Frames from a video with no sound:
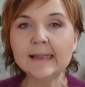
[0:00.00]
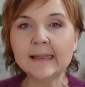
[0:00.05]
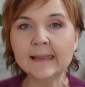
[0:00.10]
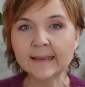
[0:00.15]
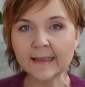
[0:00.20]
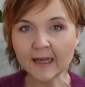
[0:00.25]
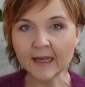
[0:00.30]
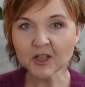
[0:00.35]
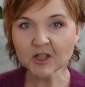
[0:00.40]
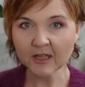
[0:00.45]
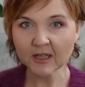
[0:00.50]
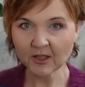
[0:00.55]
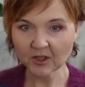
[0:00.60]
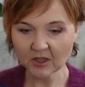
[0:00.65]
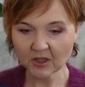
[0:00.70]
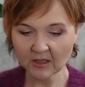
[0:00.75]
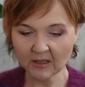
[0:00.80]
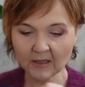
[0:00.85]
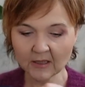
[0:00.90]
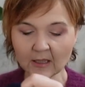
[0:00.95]
I te
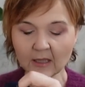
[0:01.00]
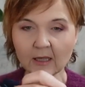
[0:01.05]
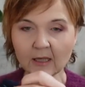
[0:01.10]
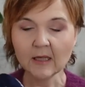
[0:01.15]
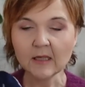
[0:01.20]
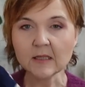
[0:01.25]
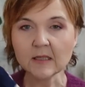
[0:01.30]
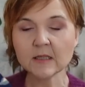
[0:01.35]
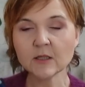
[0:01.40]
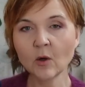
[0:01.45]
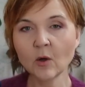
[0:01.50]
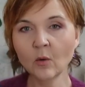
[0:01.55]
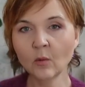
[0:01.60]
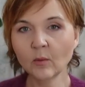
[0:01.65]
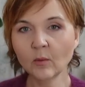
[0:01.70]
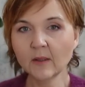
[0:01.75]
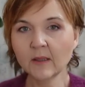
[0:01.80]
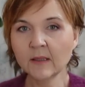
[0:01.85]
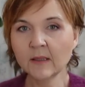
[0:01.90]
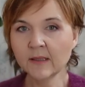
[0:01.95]
rzeczy
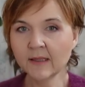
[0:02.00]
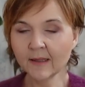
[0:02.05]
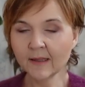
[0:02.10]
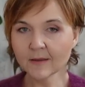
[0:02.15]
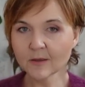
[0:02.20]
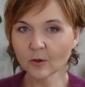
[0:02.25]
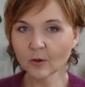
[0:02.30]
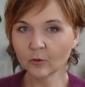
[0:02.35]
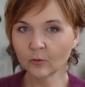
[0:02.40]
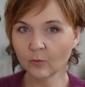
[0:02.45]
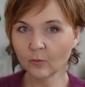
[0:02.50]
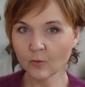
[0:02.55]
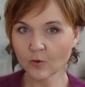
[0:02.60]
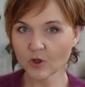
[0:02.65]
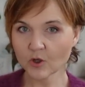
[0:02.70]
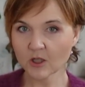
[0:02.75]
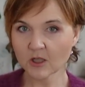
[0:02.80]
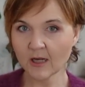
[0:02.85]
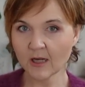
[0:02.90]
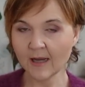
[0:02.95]
są nie nieco
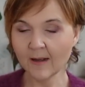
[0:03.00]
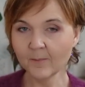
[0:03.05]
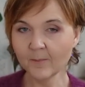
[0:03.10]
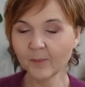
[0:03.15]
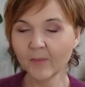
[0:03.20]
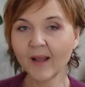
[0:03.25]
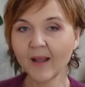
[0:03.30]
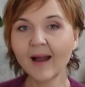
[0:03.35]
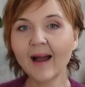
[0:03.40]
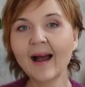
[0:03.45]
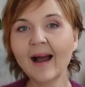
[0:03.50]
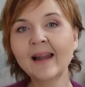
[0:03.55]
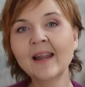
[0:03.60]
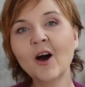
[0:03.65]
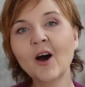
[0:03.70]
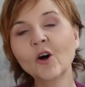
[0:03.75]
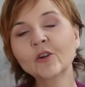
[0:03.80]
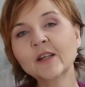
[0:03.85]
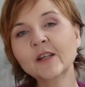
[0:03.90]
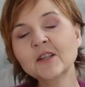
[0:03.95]
dłuższe,
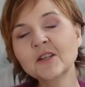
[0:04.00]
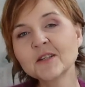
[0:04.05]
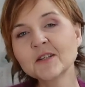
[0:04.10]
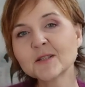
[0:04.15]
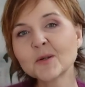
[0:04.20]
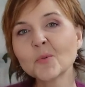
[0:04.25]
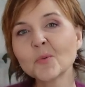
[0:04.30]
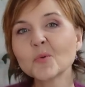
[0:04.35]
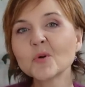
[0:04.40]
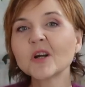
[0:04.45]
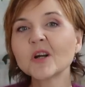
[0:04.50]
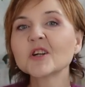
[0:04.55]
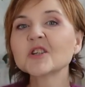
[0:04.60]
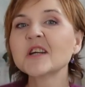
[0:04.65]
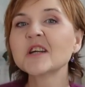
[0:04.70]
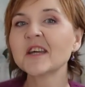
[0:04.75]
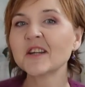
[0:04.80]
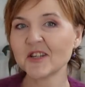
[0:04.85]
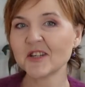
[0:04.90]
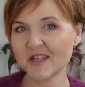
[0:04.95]
ale one nie są
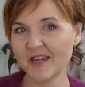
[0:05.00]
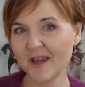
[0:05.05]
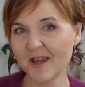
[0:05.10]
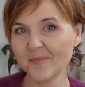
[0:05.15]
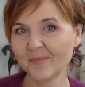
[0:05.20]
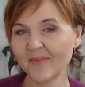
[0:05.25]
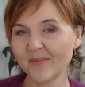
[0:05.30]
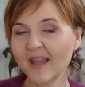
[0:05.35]
szersze.